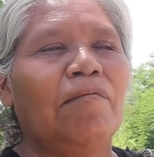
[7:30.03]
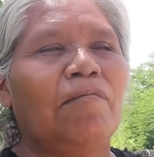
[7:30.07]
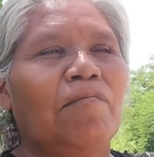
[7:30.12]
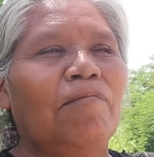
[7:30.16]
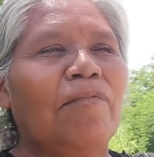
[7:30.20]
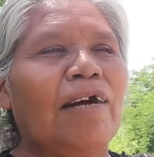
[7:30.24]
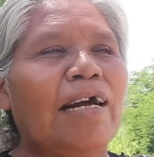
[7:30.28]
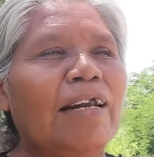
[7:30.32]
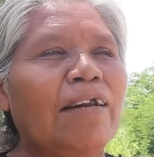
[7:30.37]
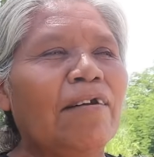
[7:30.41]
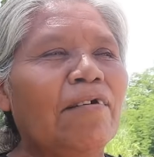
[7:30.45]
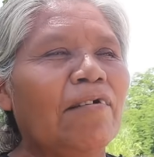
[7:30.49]

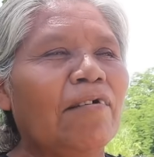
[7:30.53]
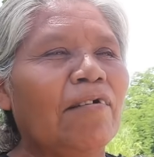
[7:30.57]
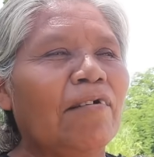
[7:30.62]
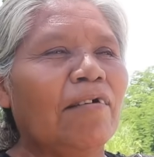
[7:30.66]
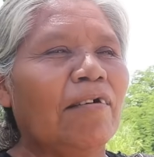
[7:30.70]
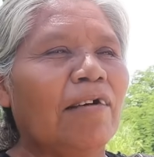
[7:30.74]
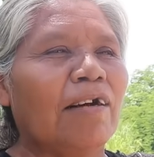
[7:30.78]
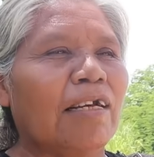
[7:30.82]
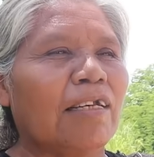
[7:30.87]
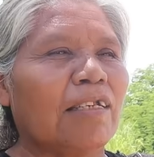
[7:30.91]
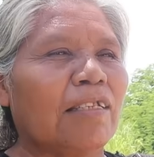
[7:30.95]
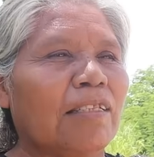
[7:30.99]

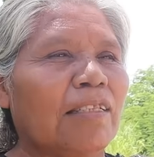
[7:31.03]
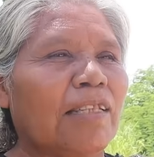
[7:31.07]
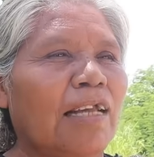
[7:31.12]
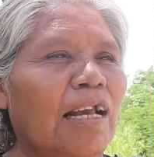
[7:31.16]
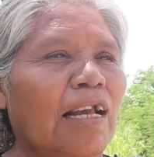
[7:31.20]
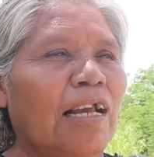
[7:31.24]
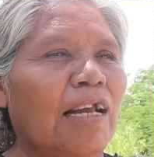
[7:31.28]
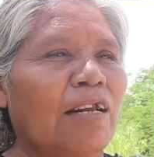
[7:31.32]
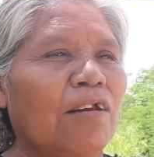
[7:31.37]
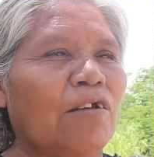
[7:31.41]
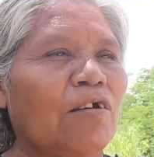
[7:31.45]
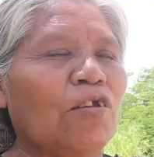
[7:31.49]
Bueno,
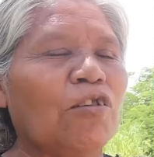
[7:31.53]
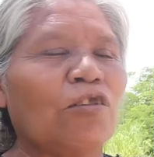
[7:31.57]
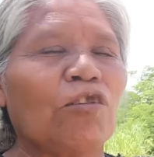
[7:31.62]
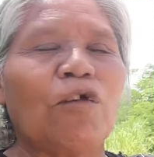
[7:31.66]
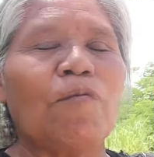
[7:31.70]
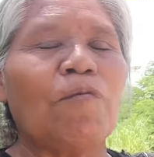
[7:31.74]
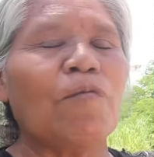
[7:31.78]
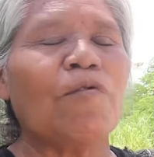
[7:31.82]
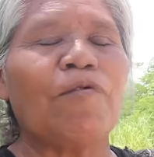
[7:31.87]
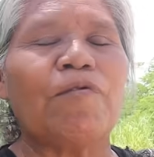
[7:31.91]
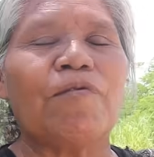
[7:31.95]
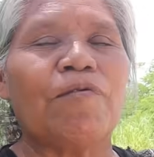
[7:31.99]
este, no está
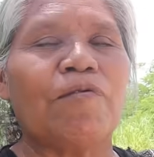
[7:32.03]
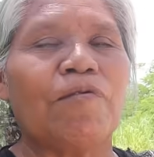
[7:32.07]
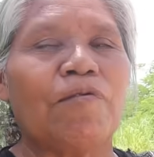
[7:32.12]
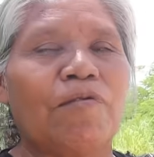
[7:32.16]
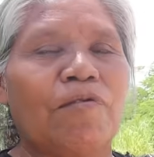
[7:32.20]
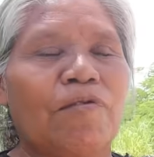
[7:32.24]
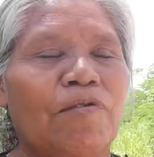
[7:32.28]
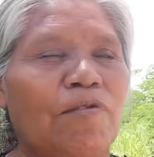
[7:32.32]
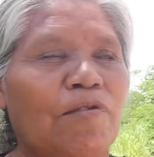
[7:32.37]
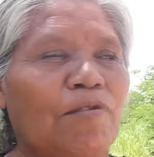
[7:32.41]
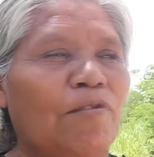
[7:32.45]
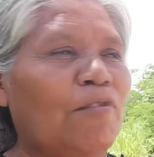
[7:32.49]

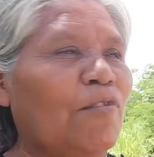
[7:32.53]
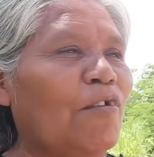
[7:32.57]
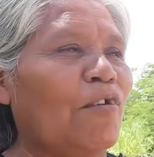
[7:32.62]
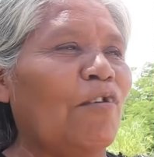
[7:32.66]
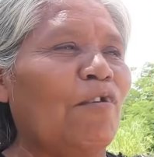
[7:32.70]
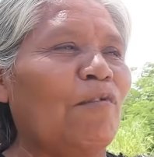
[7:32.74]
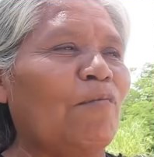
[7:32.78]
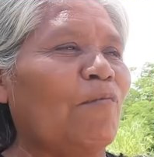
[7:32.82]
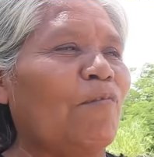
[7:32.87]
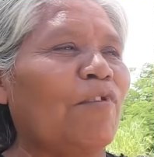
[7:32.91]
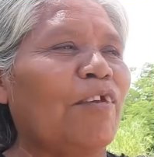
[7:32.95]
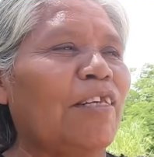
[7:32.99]
muy,
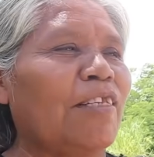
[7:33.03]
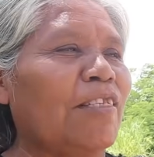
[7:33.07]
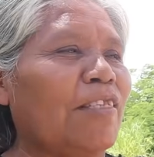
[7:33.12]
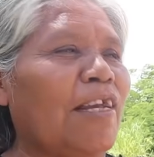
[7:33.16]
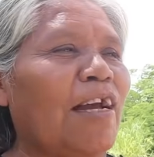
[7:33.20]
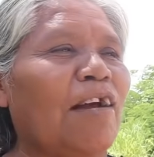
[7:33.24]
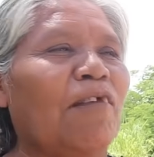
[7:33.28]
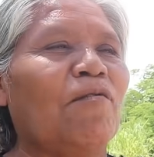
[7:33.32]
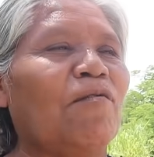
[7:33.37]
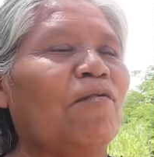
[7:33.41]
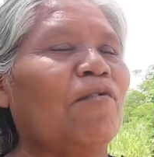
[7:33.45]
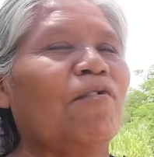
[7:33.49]
no muy
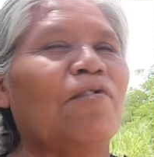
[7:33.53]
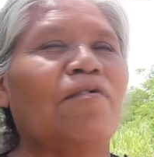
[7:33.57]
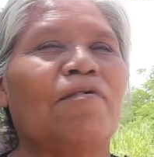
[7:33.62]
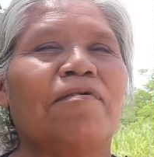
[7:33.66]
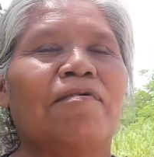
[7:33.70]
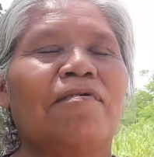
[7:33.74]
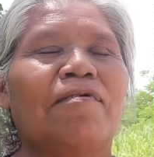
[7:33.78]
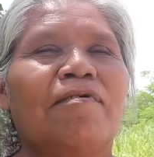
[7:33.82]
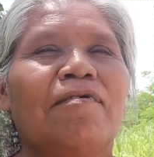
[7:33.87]
seguro,